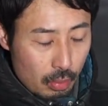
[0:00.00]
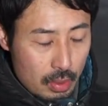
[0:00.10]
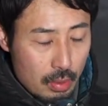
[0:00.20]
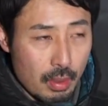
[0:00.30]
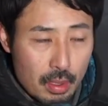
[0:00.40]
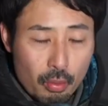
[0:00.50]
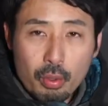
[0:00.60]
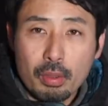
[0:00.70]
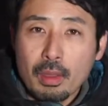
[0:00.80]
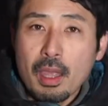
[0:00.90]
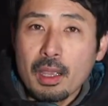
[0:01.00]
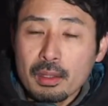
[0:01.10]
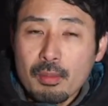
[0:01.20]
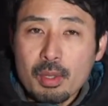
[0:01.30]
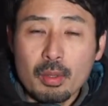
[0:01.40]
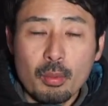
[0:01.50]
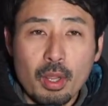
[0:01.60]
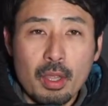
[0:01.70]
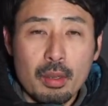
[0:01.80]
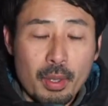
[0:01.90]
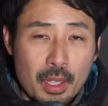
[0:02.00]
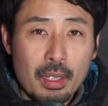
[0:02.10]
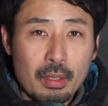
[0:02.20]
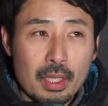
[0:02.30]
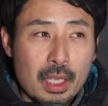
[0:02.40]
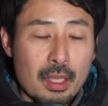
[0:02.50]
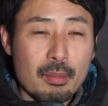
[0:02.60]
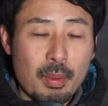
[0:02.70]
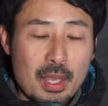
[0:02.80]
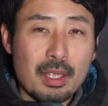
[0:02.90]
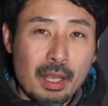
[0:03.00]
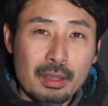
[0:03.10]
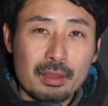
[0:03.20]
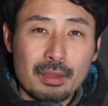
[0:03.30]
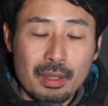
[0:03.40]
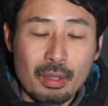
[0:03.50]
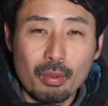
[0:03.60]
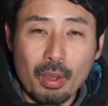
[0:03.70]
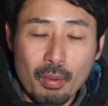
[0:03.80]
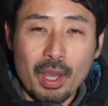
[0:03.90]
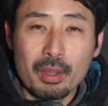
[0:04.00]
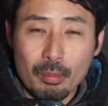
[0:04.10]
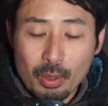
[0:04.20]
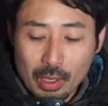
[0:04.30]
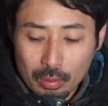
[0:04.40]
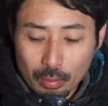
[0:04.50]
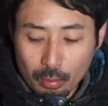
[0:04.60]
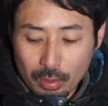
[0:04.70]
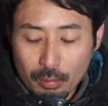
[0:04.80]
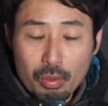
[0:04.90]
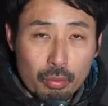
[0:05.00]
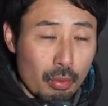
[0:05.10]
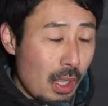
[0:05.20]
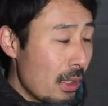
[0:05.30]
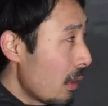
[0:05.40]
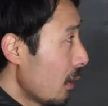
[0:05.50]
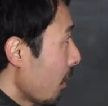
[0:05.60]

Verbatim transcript: 実際にこれ使い方見てもらえればいかに便利かっていうのが分かってもらえると思うので、まあ、ちょっと簡単